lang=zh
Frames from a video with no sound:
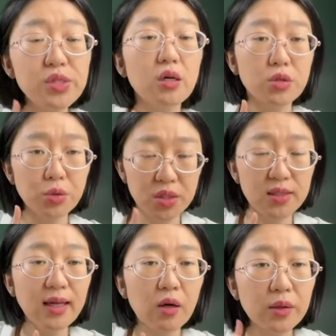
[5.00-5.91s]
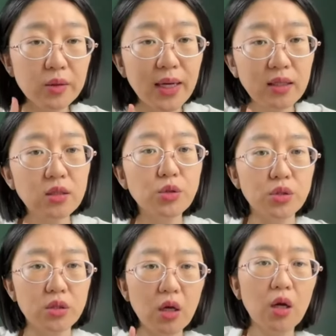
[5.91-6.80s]
小受洗脑，另外一个就
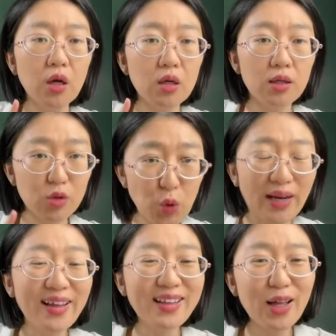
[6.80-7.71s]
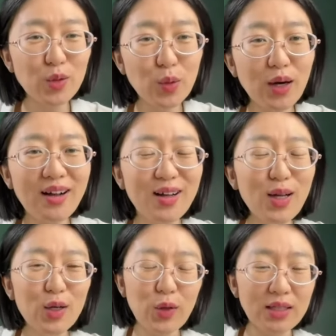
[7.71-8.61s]
是软肋太多哈，
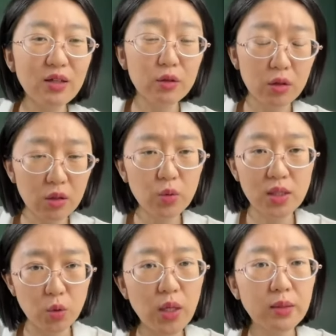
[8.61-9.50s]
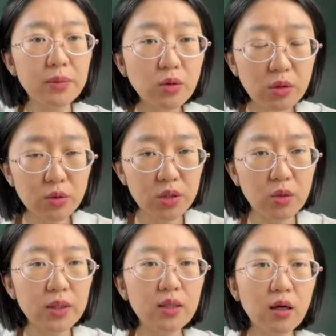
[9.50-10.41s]
软肋呃落在中华人民共和国
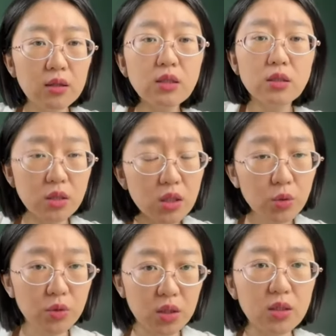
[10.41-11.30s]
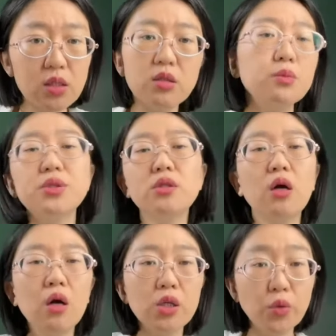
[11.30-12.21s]
手里啊。那这种情形是不是
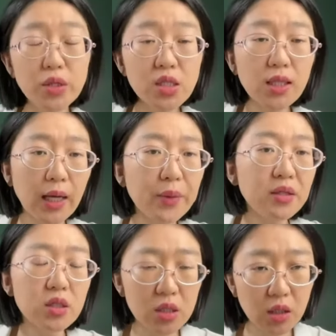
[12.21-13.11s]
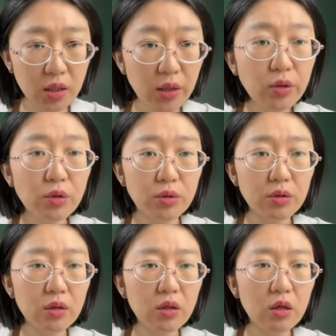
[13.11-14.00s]
有一些台湾人身上也有？
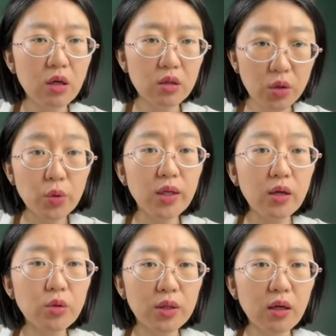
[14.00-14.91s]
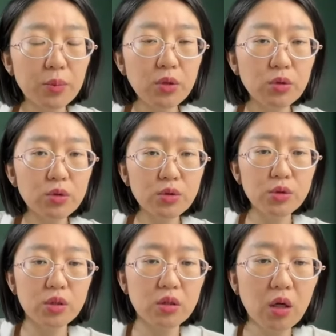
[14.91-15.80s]
呃，有的，有的。譬如说，就
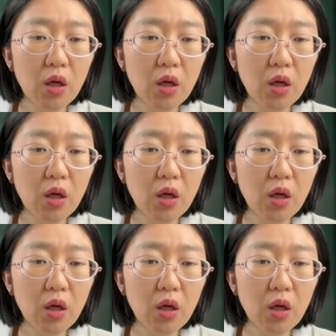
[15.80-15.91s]
是